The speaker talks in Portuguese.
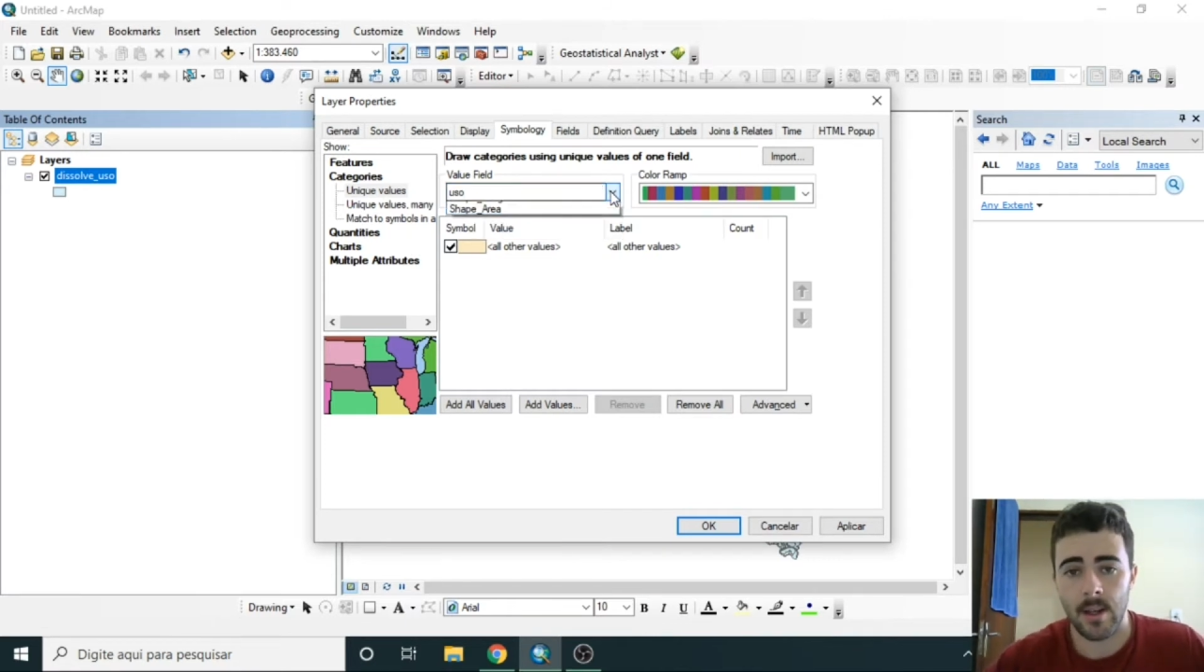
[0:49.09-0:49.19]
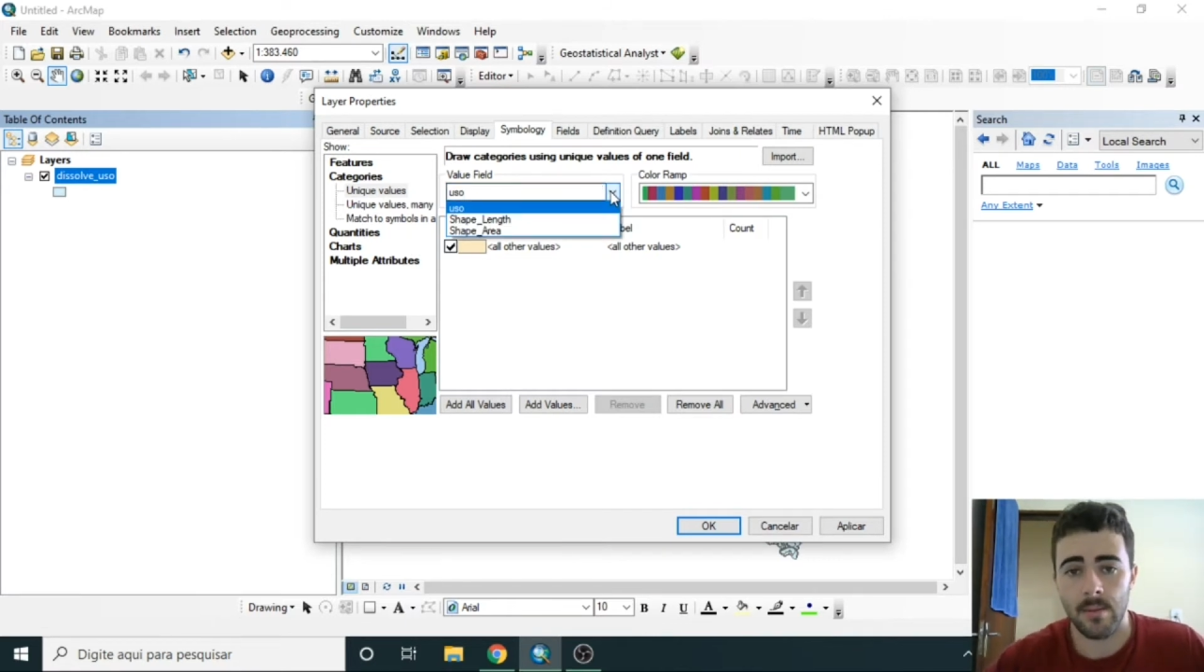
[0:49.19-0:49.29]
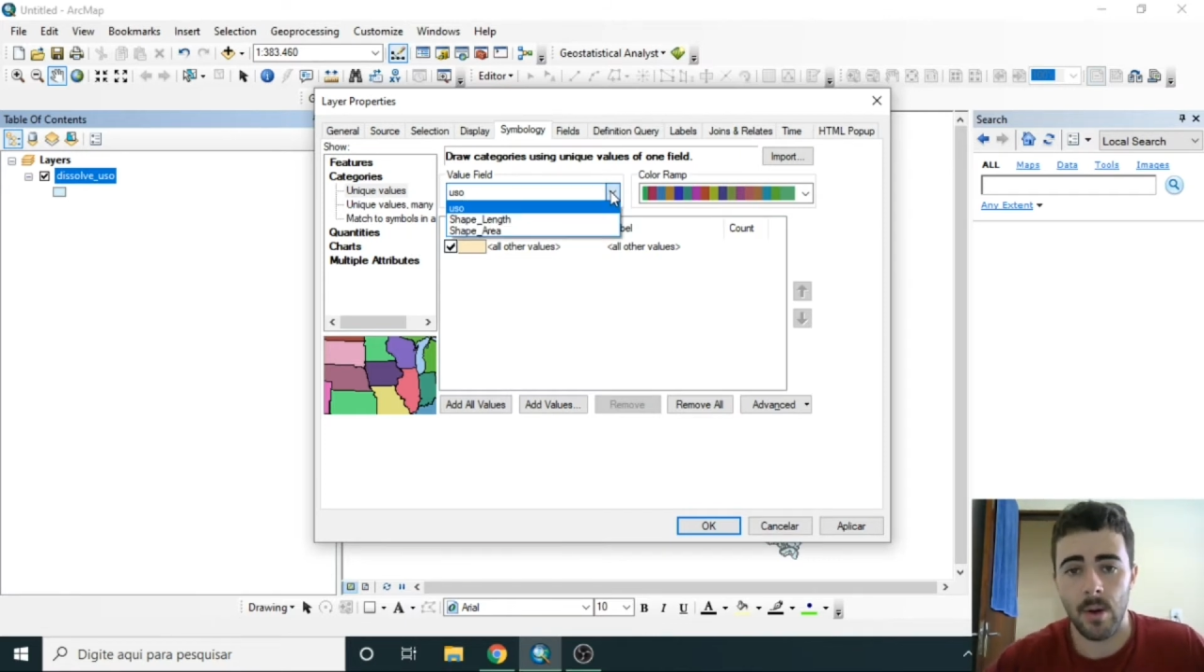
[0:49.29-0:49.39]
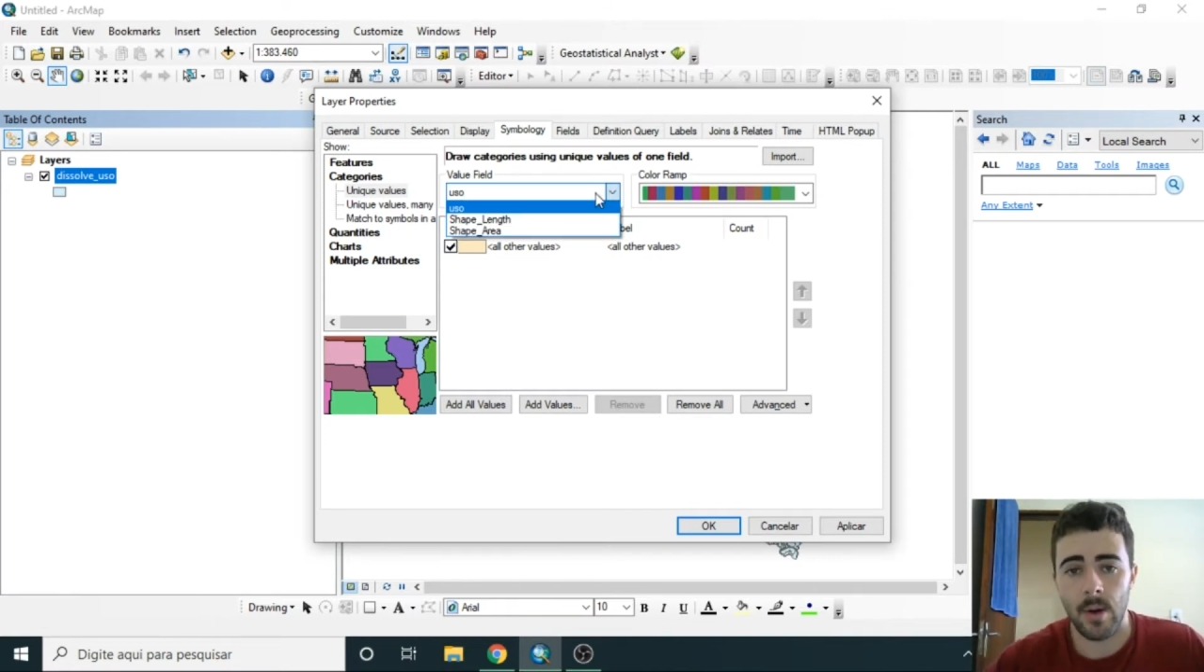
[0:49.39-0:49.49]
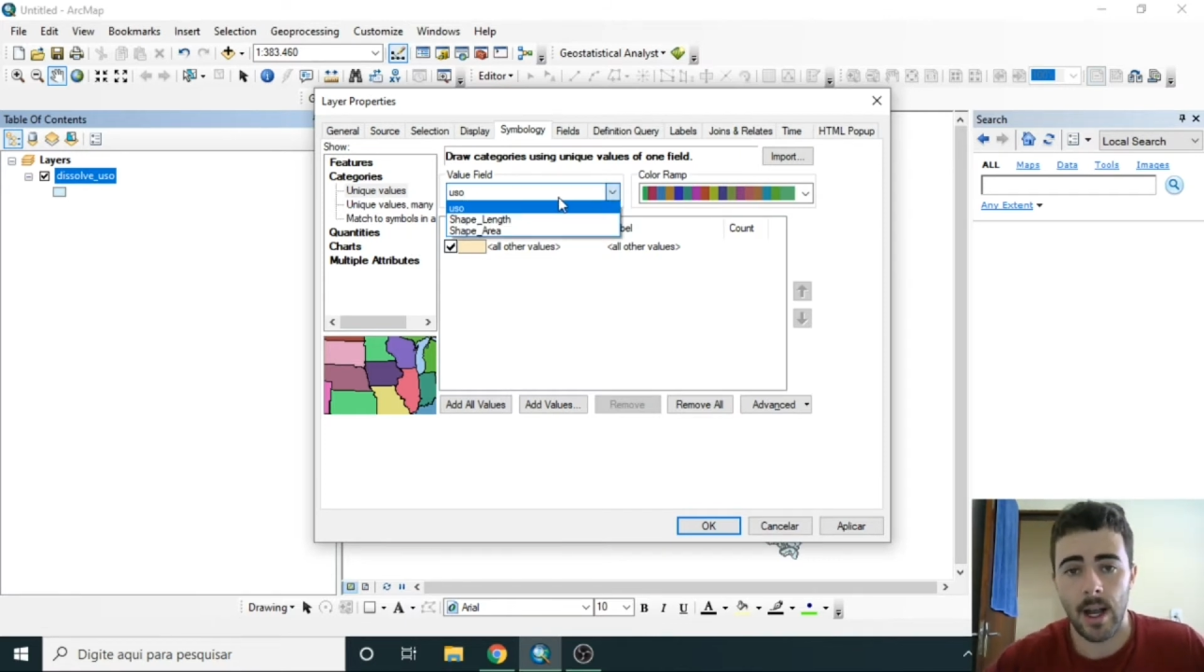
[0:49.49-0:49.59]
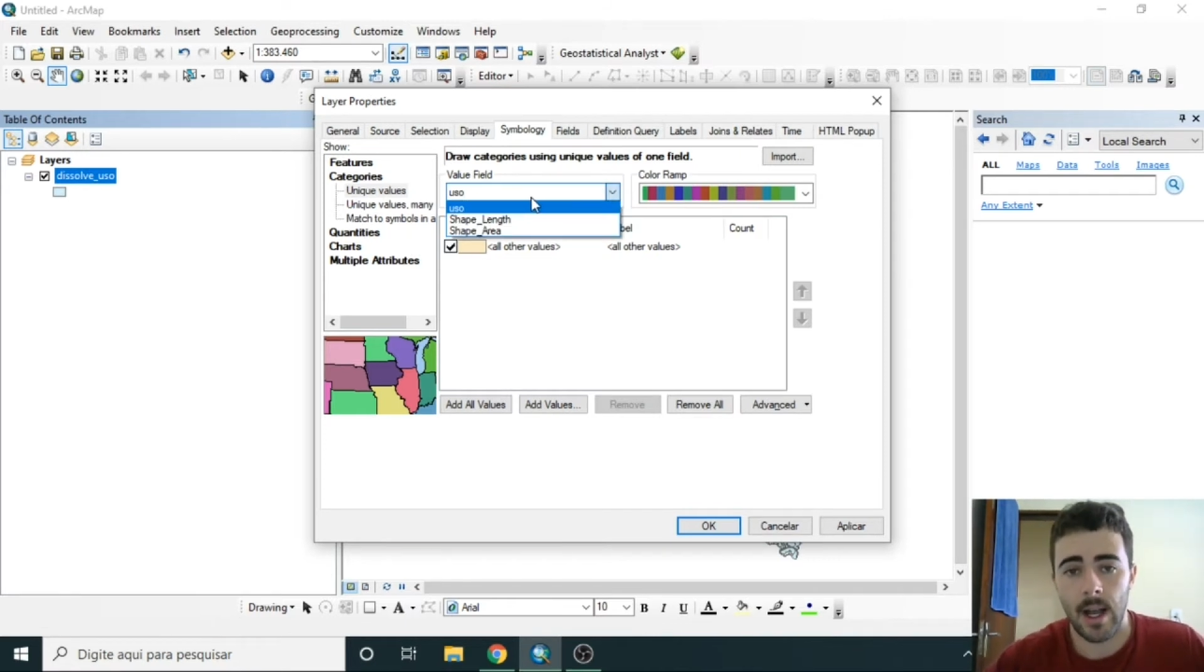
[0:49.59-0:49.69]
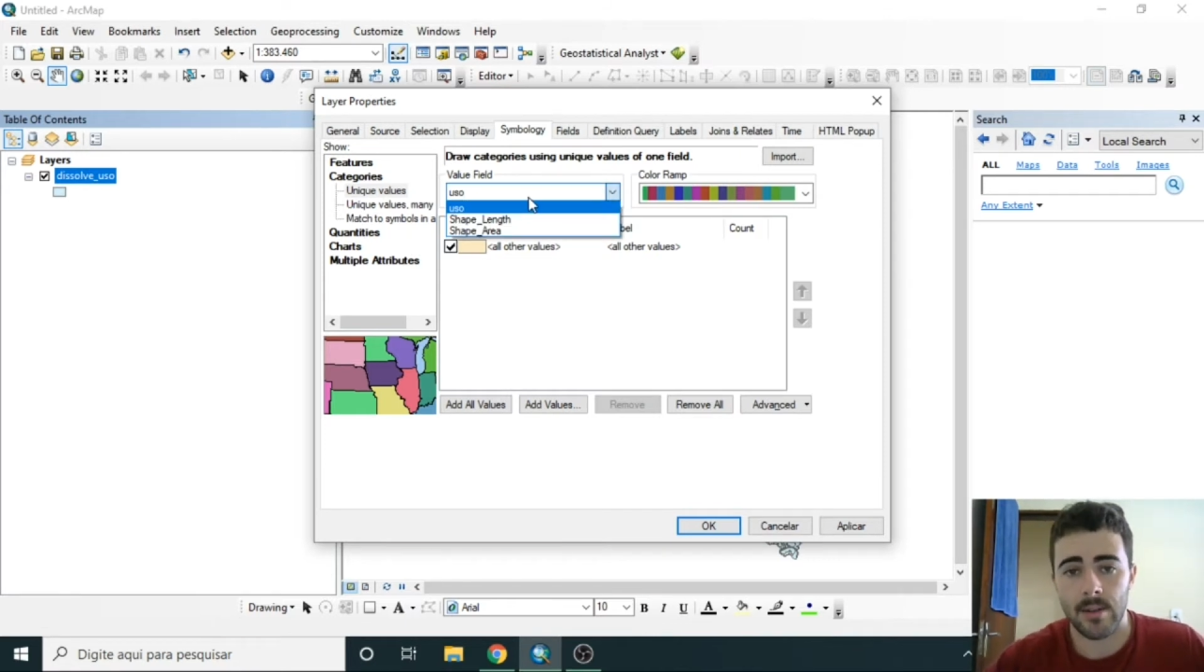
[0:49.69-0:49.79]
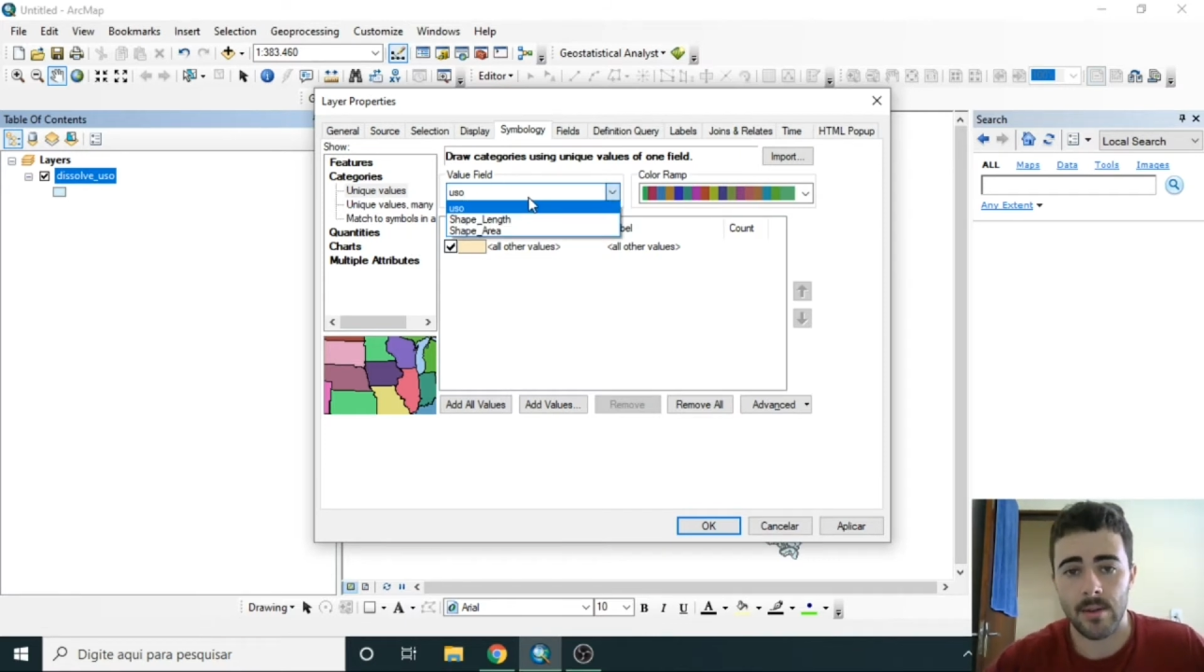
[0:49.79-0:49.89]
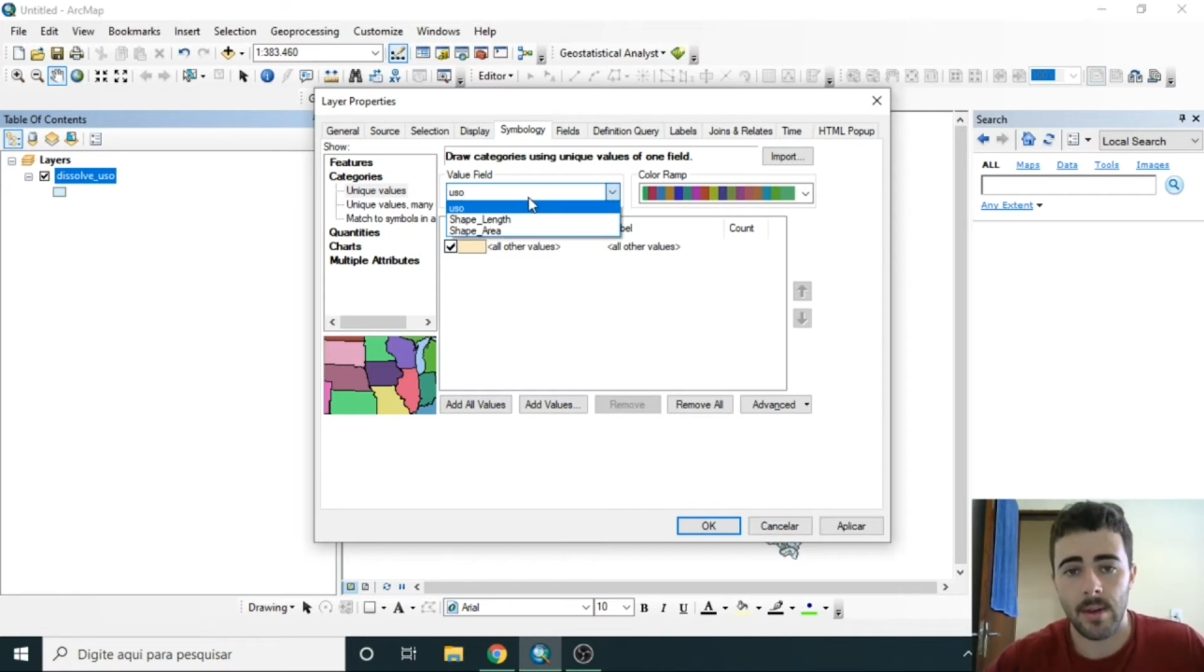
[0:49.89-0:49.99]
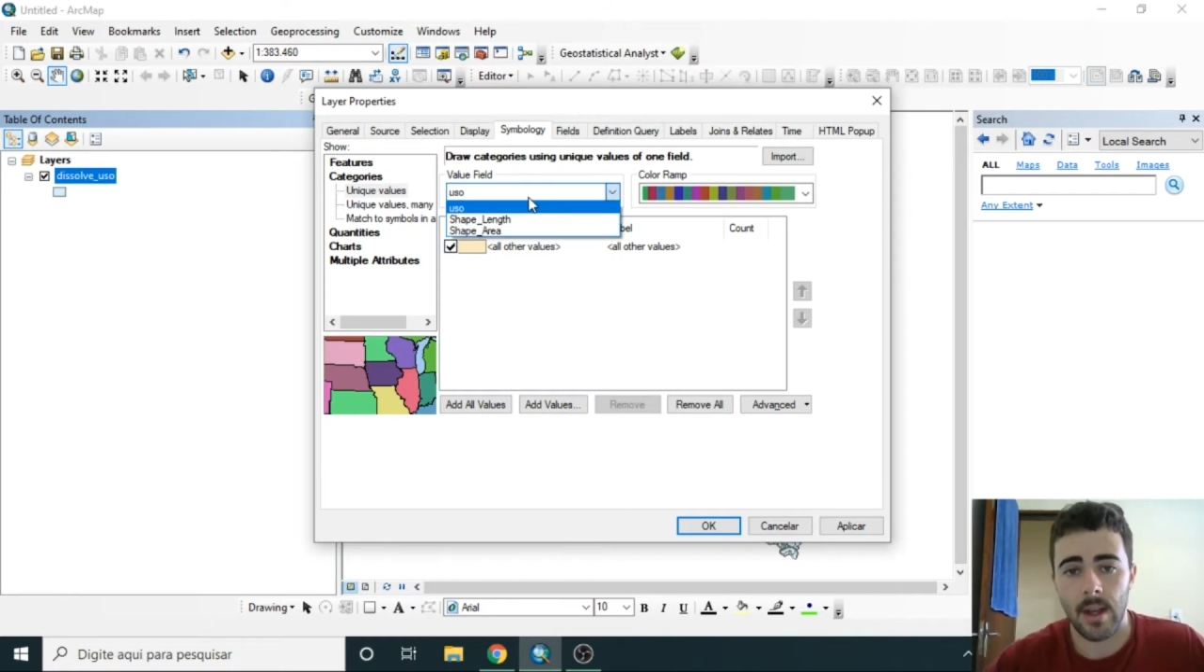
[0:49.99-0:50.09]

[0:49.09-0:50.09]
No meu caso